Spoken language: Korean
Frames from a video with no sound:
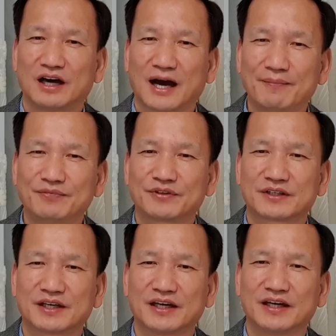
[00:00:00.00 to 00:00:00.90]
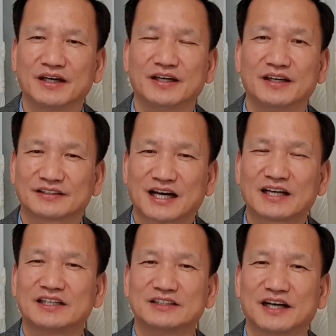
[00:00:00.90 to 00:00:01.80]
함께
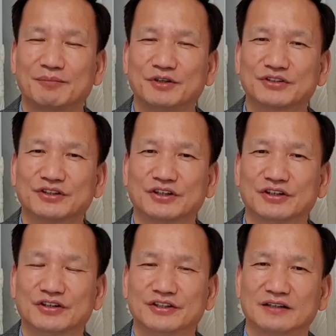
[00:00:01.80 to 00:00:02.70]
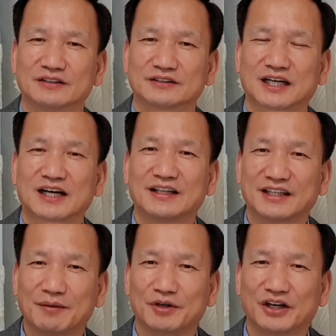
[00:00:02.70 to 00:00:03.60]
상의를 하면서
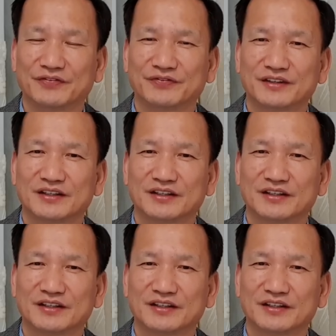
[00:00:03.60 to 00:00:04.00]
살아간다면